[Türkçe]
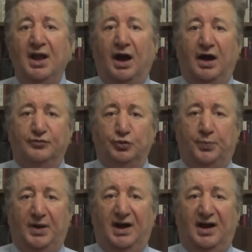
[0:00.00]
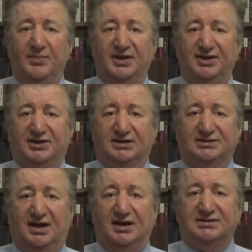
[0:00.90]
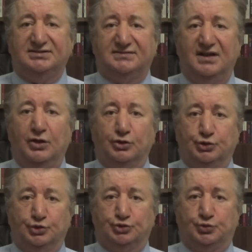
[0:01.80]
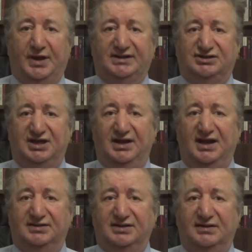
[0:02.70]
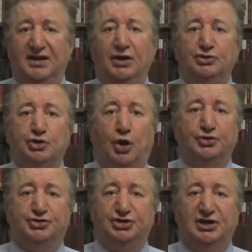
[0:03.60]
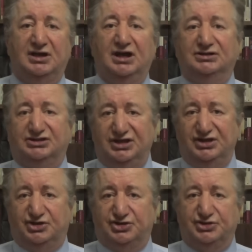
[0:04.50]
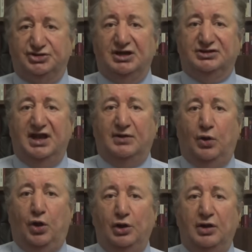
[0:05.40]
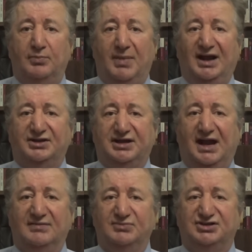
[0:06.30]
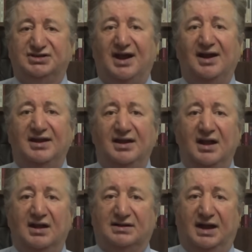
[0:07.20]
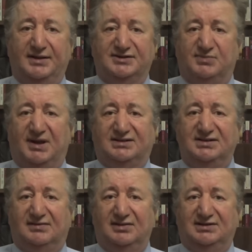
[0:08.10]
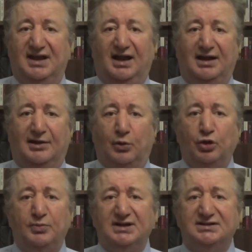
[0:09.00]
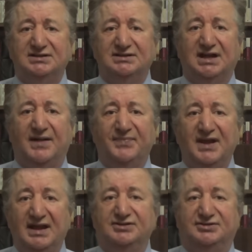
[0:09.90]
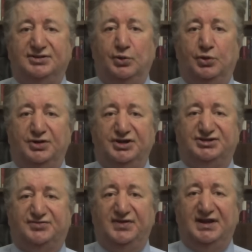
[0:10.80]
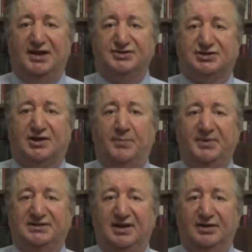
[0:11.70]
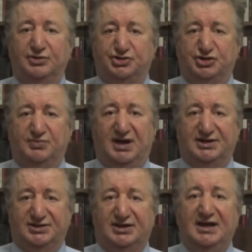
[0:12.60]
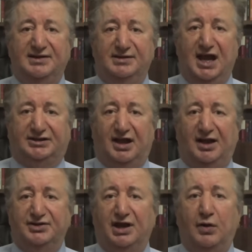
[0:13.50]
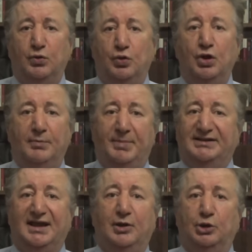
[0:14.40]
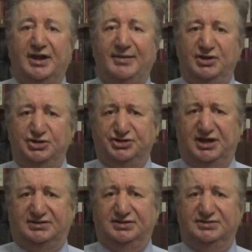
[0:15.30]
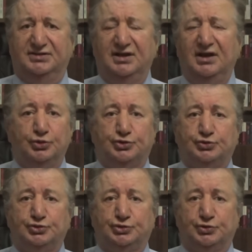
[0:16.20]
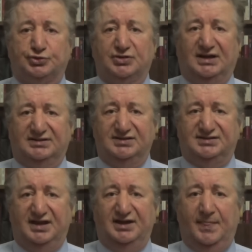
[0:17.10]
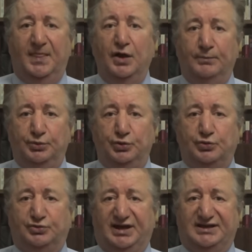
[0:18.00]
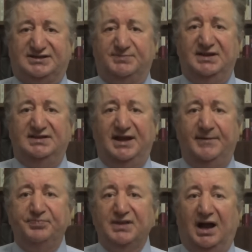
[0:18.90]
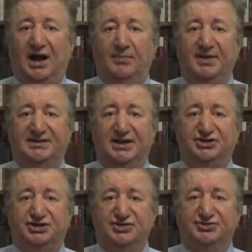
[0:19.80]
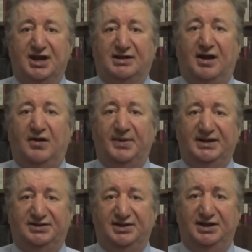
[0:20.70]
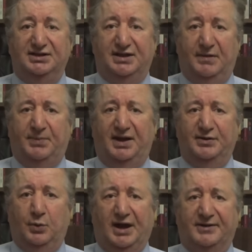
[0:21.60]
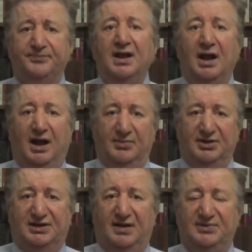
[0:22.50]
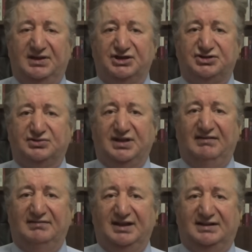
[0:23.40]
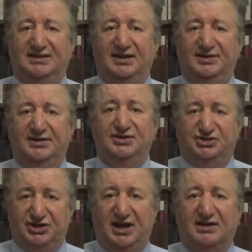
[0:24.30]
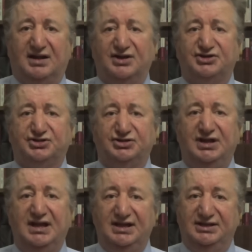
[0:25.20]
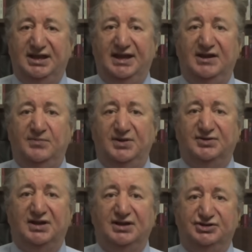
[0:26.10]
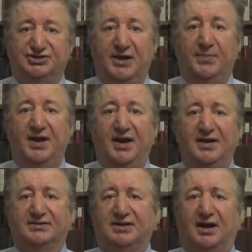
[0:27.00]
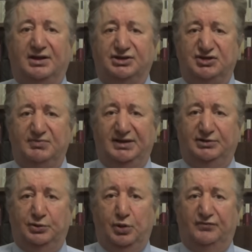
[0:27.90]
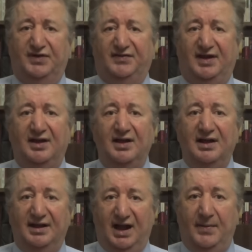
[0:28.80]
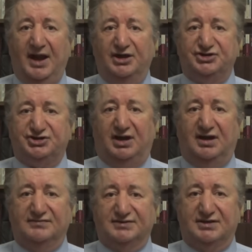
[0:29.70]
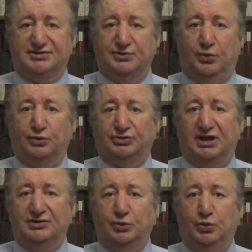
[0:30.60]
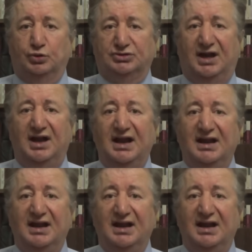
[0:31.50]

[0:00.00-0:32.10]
Avrupa, Amerika'da artık Roosevelt, Kennedy, Churchill, Thatcher, De Gaulle, Merkel misali karizmatik liderler olmadığından Siyonist finans kapitalin şımarı Netanyahu bedel ödemeyecektir. Kuşkusuz hadisenin büyük resminde ABD-Çin rekabetinin de payı var. Amerika Birleşik Devletleri Çin'e karşı yeni bir cephe takip ediyor ve de enerji havzası Orta Doğu'da